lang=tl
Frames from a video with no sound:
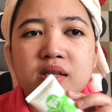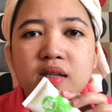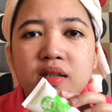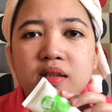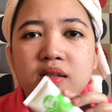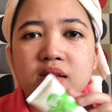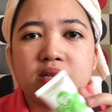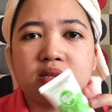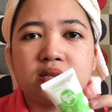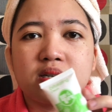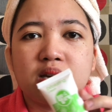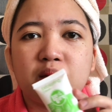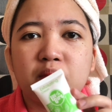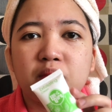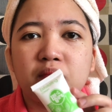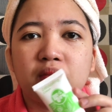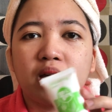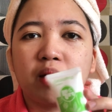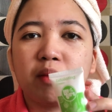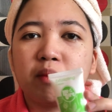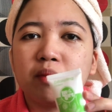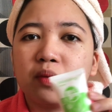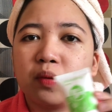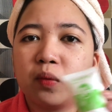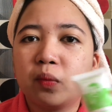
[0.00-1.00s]
At the same
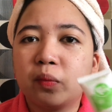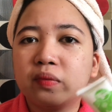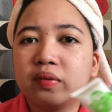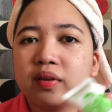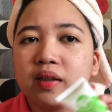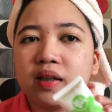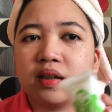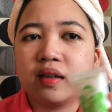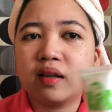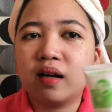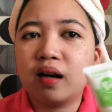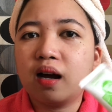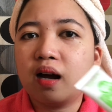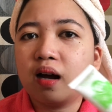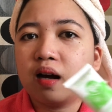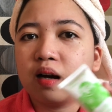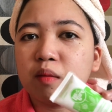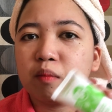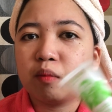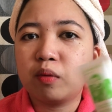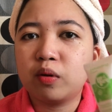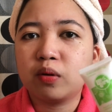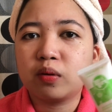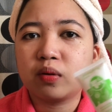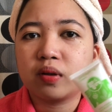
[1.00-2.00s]
time, hindi
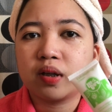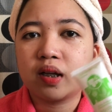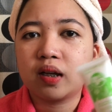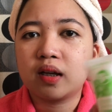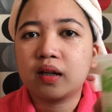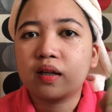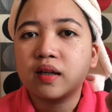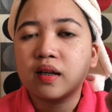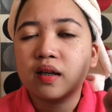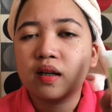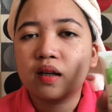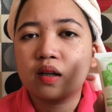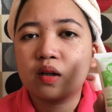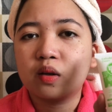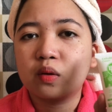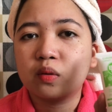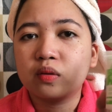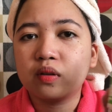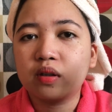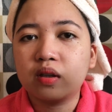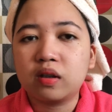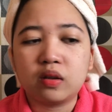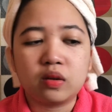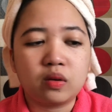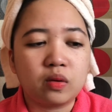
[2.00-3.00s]
nangangamoy yung kilikili ko
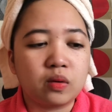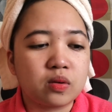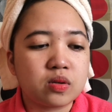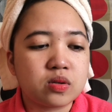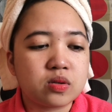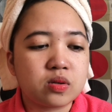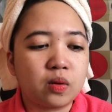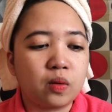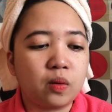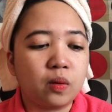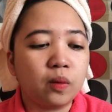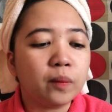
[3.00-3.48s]
dito. So,